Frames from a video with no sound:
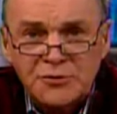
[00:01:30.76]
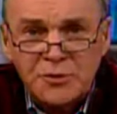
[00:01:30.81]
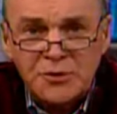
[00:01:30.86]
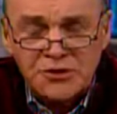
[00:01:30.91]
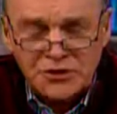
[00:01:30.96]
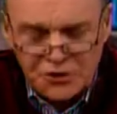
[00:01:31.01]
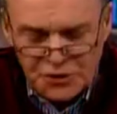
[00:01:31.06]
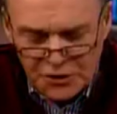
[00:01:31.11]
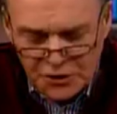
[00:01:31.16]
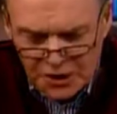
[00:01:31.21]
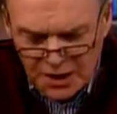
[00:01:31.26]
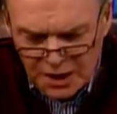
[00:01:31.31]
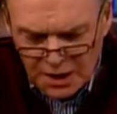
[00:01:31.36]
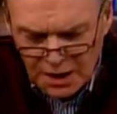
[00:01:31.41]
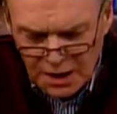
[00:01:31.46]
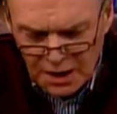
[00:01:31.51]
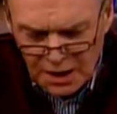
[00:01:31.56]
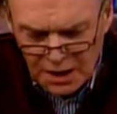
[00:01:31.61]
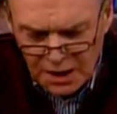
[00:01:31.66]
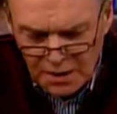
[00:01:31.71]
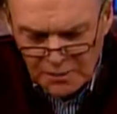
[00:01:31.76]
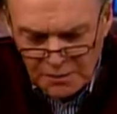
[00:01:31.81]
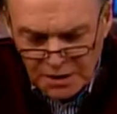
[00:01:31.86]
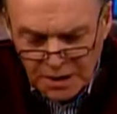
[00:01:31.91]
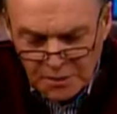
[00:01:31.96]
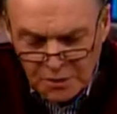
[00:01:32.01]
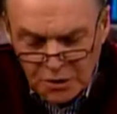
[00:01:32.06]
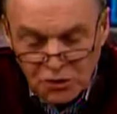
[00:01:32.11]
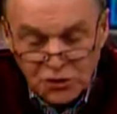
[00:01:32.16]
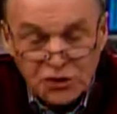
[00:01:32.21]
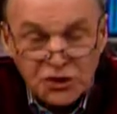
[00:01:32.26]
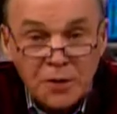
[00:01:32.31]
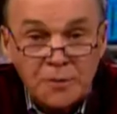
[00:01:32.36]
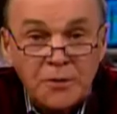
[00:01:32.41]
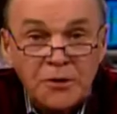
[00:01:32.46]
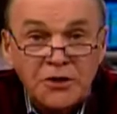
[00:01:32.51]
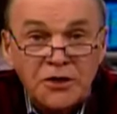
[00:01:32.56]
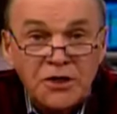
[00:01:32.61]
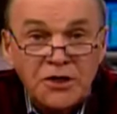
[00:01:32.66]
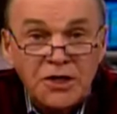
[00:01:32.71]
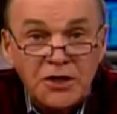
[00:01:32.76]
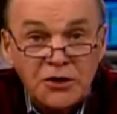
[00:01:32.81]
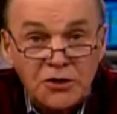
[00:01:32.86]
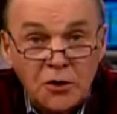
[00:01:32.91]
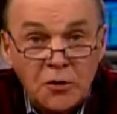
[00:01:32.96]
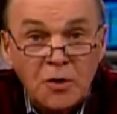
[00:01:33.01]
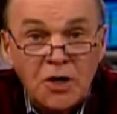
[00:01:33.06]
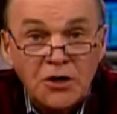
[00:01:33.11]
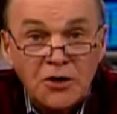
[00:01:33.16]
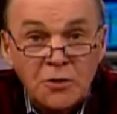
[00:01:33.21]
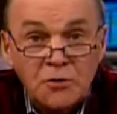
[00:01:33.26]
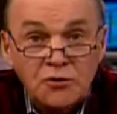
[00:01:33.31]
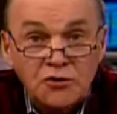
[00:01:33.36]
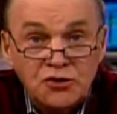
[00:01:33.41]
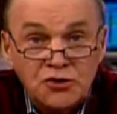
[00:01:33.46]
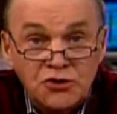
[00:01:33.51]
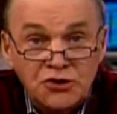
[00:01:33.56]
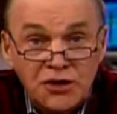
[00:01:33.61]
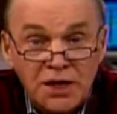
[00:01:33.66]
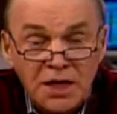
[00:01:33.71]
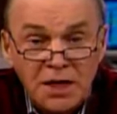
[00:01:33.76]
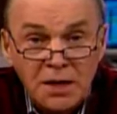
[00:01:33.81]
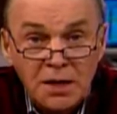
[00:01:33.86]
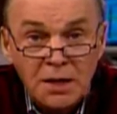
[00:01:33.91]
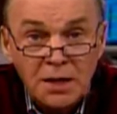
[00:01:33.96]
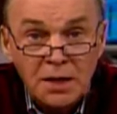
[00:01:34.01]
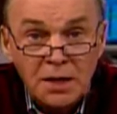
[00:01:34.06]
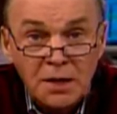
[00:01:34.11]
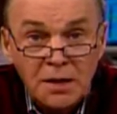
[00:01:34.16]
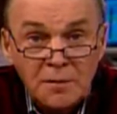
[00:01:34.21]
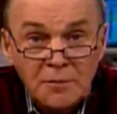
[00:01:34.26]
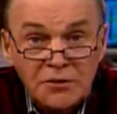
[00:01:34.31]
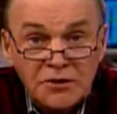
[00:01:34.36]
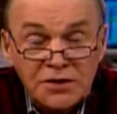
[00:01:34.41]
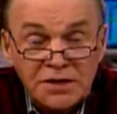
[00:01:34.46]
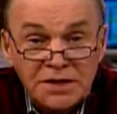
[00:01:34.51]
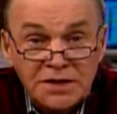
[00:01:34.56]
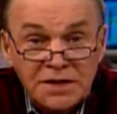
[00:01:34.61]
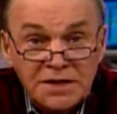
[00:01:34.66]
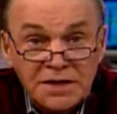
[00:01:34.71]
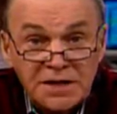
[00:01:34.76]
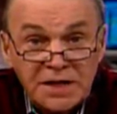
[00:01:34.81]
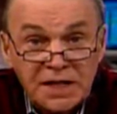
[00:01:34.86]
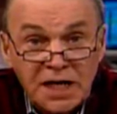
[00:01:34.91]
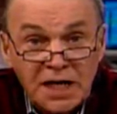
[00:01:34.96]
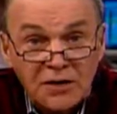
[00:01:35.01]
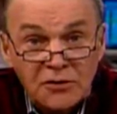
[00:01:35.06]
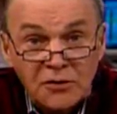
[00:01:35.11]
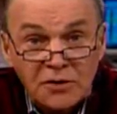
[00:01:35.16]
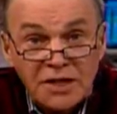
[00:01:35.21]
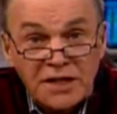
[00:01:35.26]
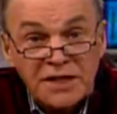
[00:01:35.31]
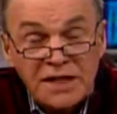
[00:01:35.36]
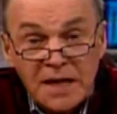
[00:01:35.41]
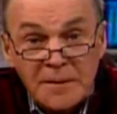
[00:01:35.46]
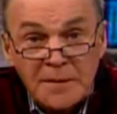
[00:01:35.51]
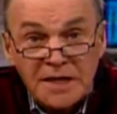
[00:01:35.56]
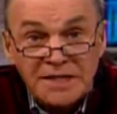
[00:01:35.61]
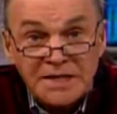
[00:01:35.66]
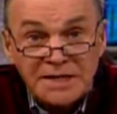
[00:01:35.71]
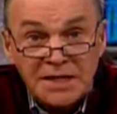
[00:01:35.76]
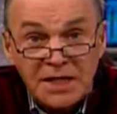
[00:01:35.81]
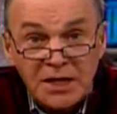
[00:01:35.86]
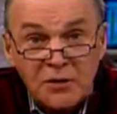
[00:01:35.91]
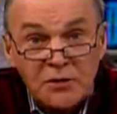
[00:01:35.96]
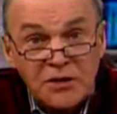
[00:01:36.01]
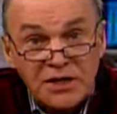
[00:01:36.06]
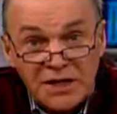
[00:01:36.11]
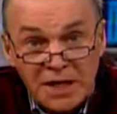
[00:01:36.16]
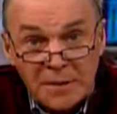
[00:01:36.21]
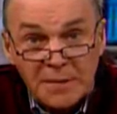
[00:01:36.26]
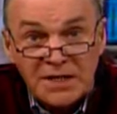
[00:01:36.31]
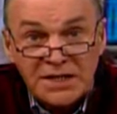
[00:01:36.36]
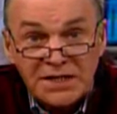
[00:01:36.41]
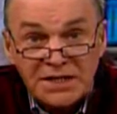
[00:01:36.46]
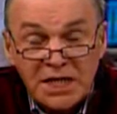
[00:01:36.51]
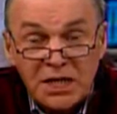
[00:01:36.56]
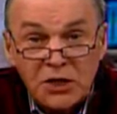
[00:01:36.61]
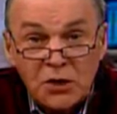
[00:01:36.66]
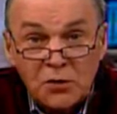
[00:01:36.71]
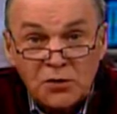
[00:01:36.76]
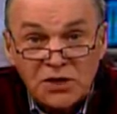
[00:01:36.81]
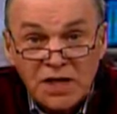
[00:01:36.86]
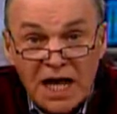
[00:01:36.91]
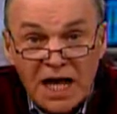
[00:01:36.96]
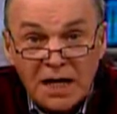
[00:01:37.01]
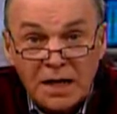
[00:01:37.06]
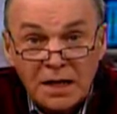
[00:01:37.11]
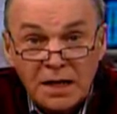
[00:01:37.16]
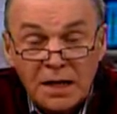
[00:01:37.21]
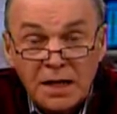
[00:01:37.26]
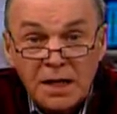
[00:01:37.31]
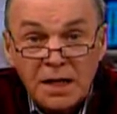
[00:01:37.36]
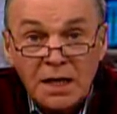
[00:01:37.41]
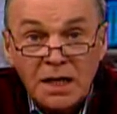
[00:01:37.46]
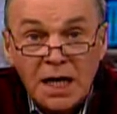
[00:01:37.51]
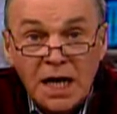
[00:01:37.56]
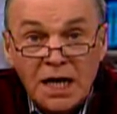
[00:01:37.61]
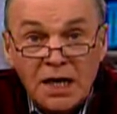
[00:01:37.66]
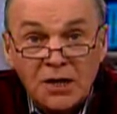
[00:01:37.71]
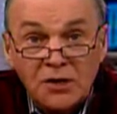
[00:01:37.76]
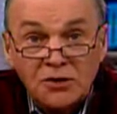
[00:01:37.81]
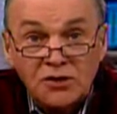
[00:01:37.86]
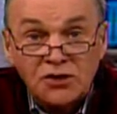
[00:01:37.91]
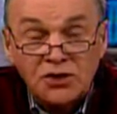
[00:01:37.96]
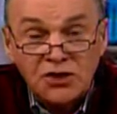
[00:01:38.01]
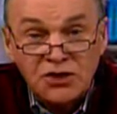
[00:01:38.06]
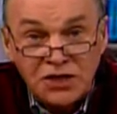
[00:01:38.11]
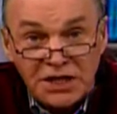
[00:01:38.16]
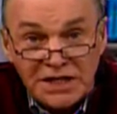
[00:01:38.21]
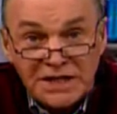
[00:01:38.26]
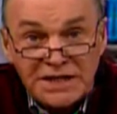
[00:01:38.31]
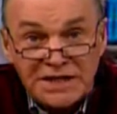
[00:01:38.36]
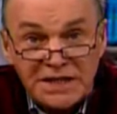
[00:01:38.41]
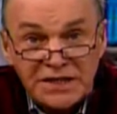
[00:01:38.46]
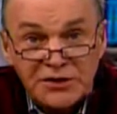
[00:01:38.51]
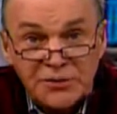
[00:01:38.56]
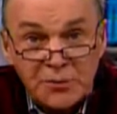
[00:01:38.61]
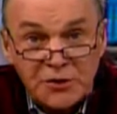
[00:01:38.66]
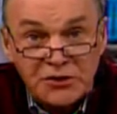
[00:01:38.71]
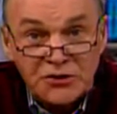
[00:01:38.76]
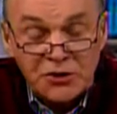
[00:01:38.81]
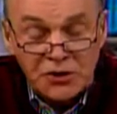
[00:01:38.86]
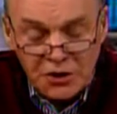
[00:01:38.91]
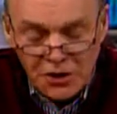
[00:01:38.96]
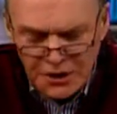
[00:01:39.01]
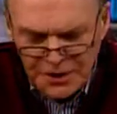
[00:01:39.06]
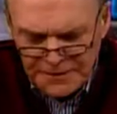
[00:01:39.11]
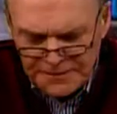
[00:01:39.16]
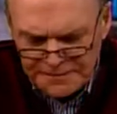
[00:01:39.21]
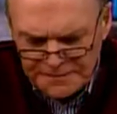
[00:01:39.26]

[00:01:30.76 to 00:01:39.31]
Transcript: monsieur-là. D'abord, je n'ai pas donné le droit de me juger. J'ai dit, quand on est imbécile, on est imbécile longtemps. Alors, ce que j'ai dit à ce monsieur-là,